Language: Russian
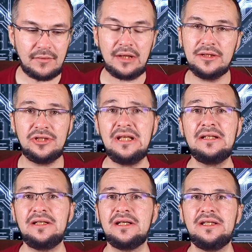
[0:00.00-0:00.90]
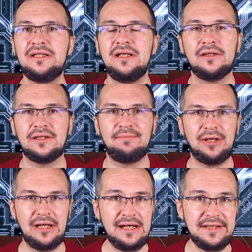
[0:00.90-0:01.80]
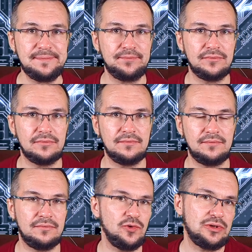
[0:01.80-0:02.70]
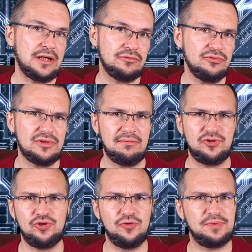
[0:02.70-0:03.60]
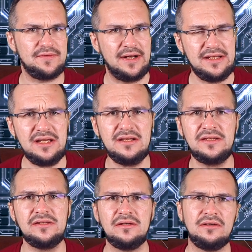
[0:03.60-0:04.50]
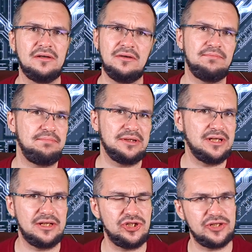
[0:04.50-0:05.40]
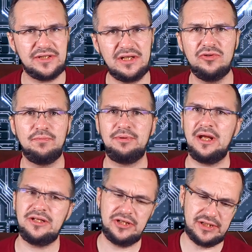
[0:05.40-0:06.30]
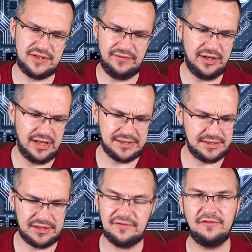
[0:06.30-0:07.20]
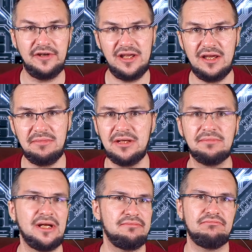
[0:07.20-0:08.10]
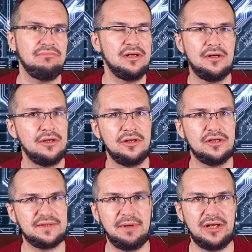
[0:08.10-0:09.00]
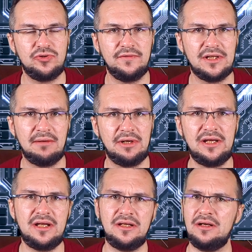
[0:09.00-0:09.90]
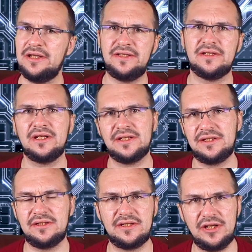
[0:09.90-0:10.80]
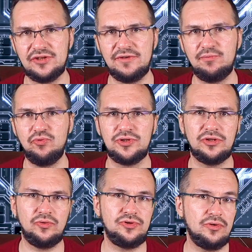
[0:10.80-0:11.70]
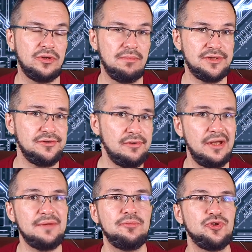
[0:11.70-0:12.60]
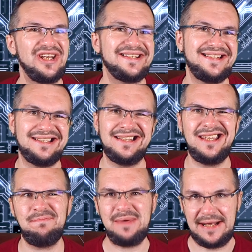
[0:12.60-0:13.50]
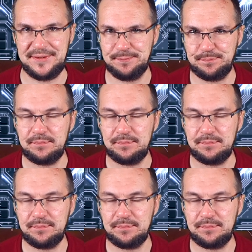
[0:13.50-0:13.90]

Значит, если их не сильно напрягать, ну так вот, ну там чуть-чуть позвонить, э, потыкать часы, ну периодически сверяться с временем, там смотреть уведомления, естественно, отслеживание пульса, то все колбасё, это получается где-то дней 5.